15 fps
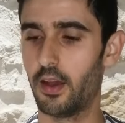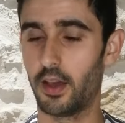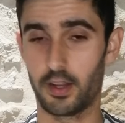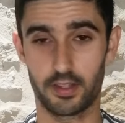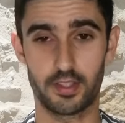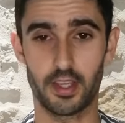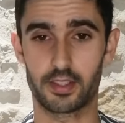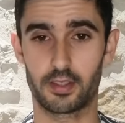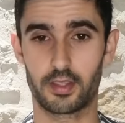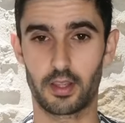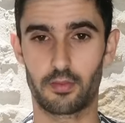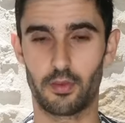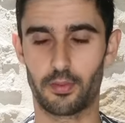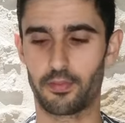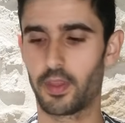En entier, c'est
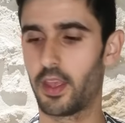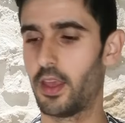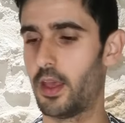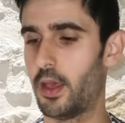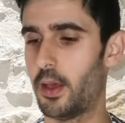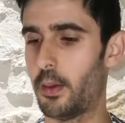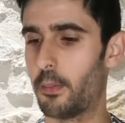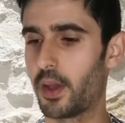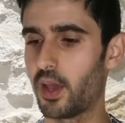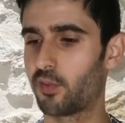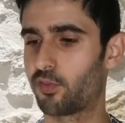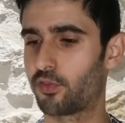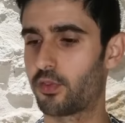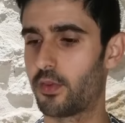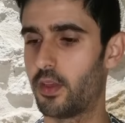peut-être mieux.
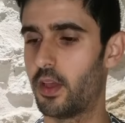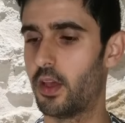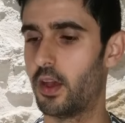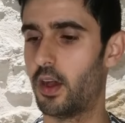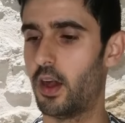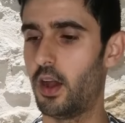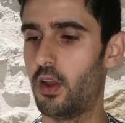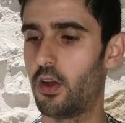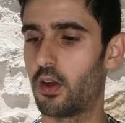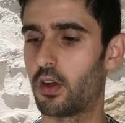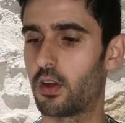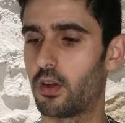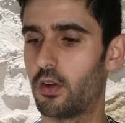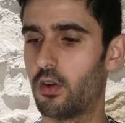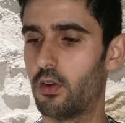Bref,
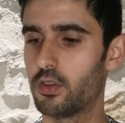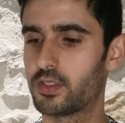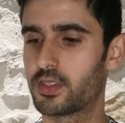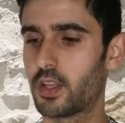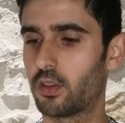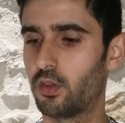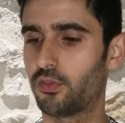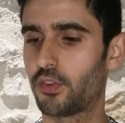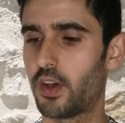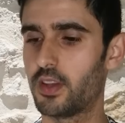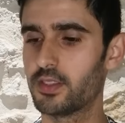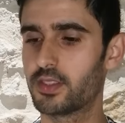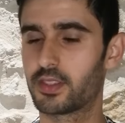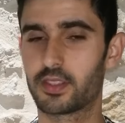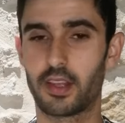alors, au Stade de
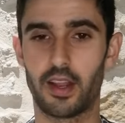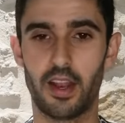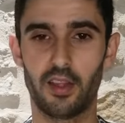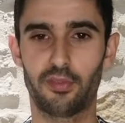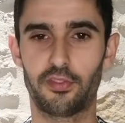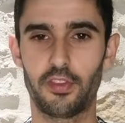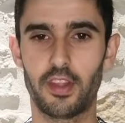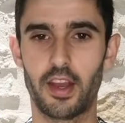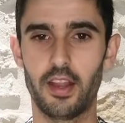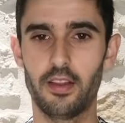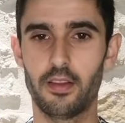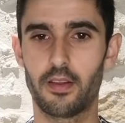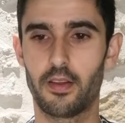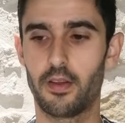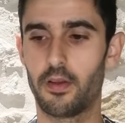France, la
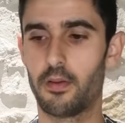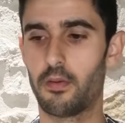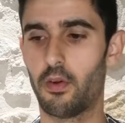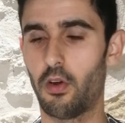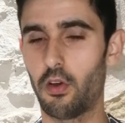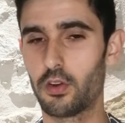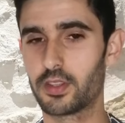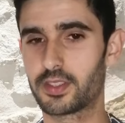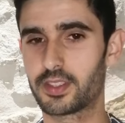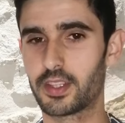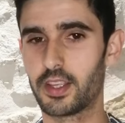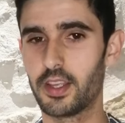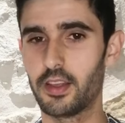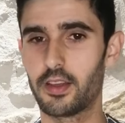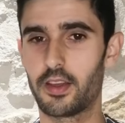finale, on le
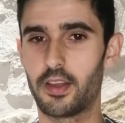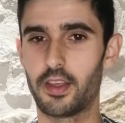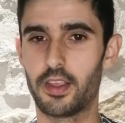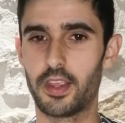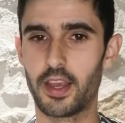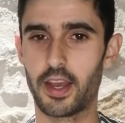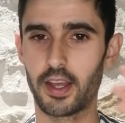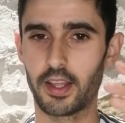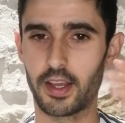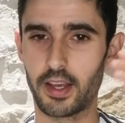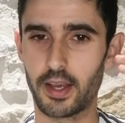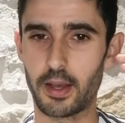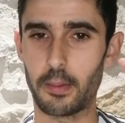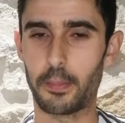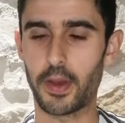sait, il y
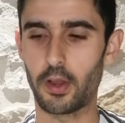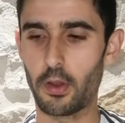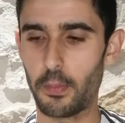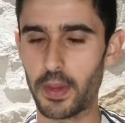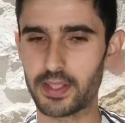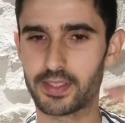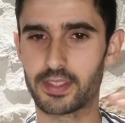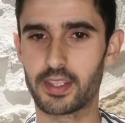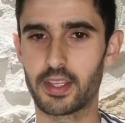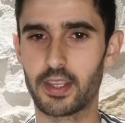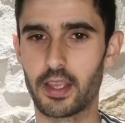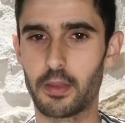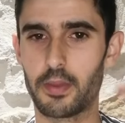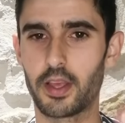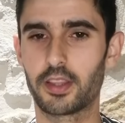a par le
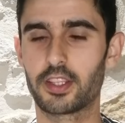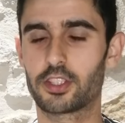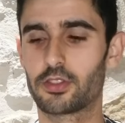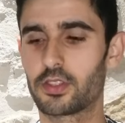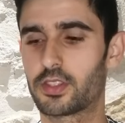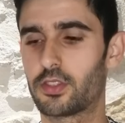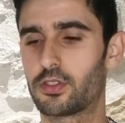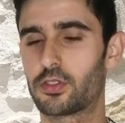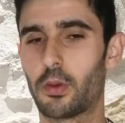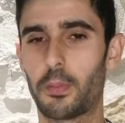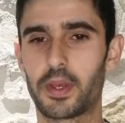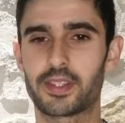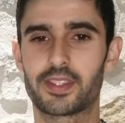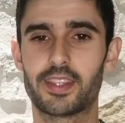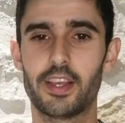passé eh bien, des choses qui se
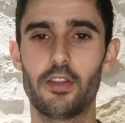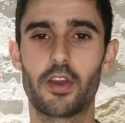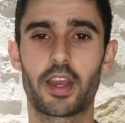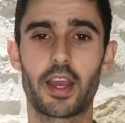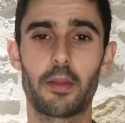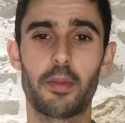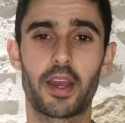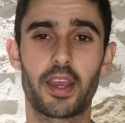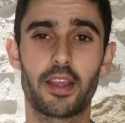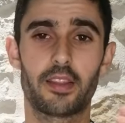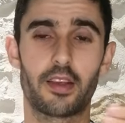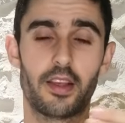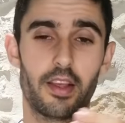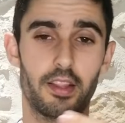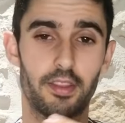sont passées. Le Real
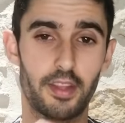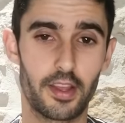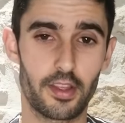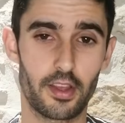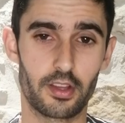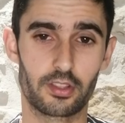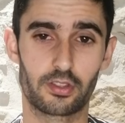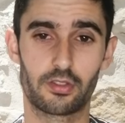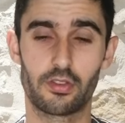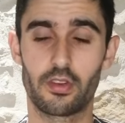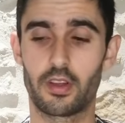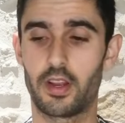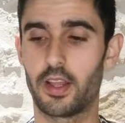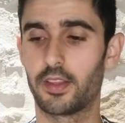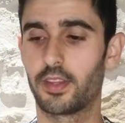Madrid, d'ailleurs,
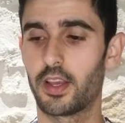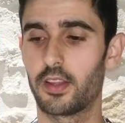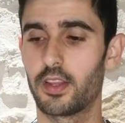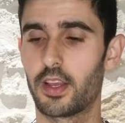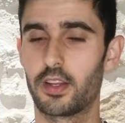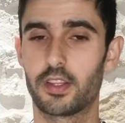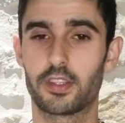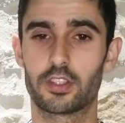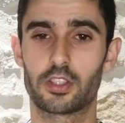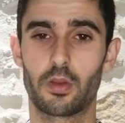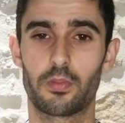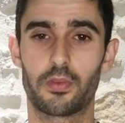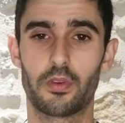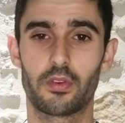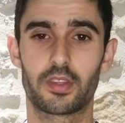sur la dernière Ligue des
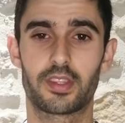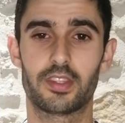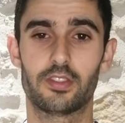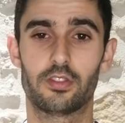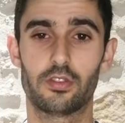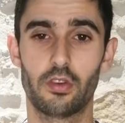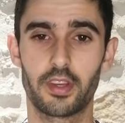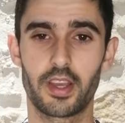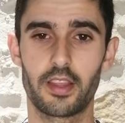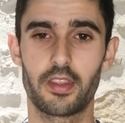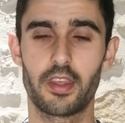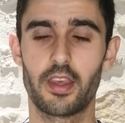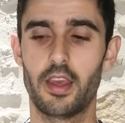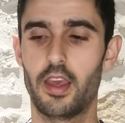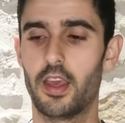Champions qu'ils ont
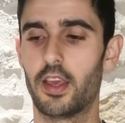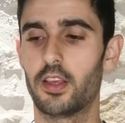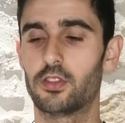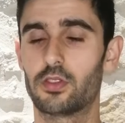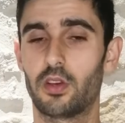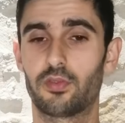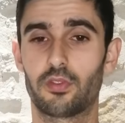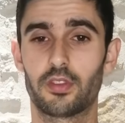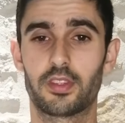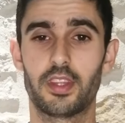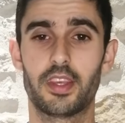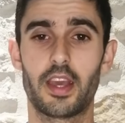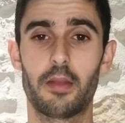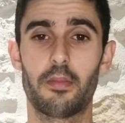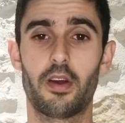gagné, ils ont
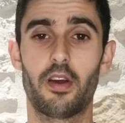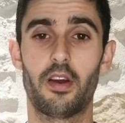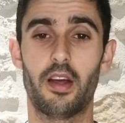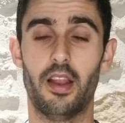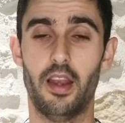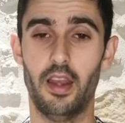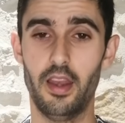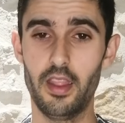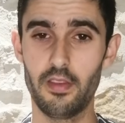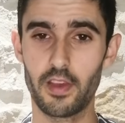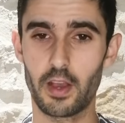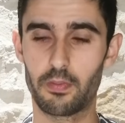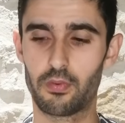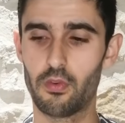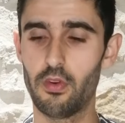affronté également
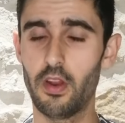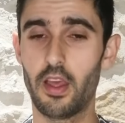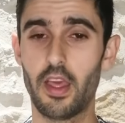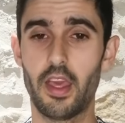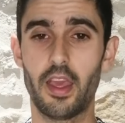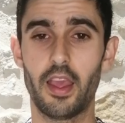Liverpool.